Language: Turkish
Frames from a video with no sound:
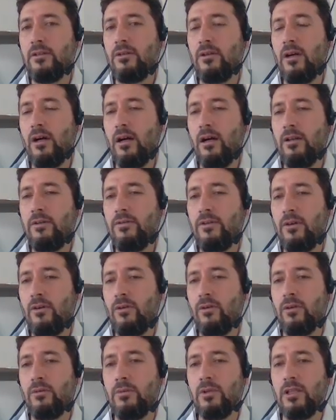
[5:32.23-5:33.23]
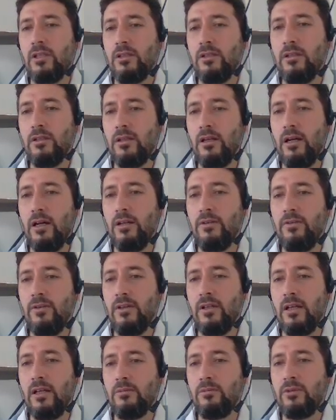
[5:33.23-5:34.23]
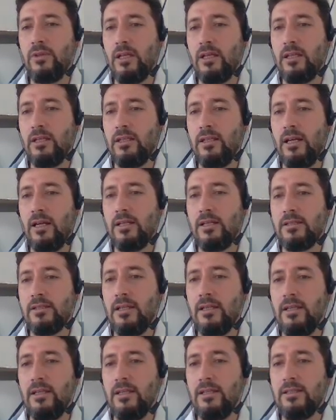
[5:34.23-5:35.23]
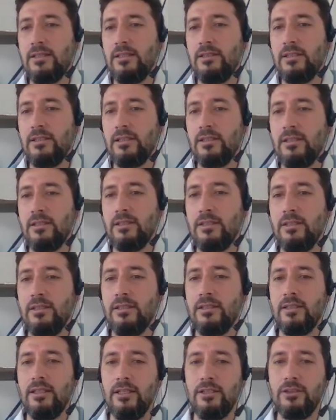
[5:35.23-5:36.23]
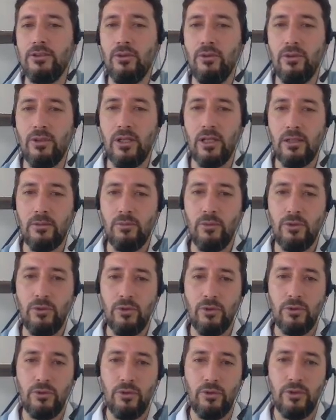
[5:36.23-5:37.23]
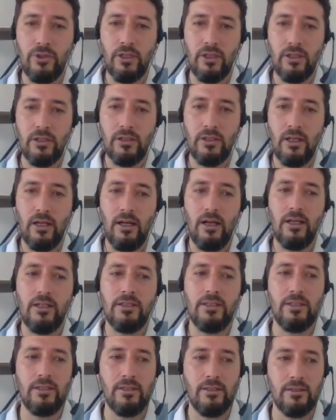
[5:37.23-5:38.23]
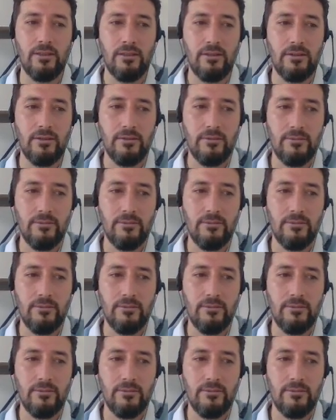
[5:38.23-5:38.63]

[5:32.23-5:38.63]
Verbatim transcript: alfa olmalıdır. Alfalar buradan giderse x eşittir 40 derece olarak bulunur. Doğru yanıt A şıkkıdır.